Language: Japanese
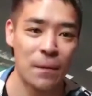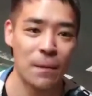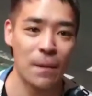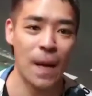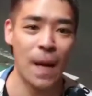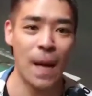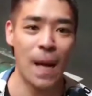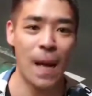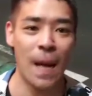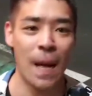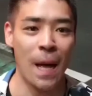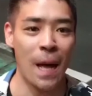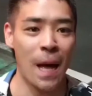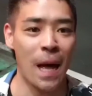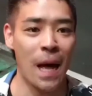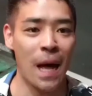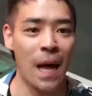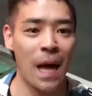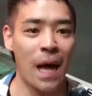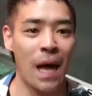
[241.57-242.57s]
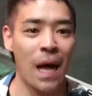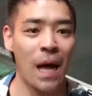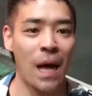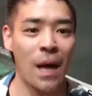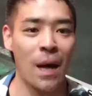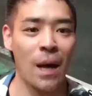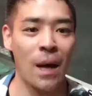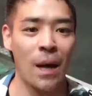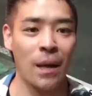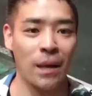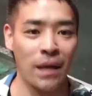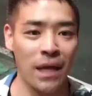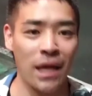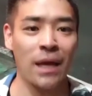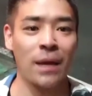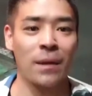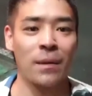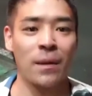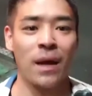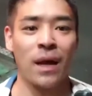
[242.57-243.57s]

まあ、ね、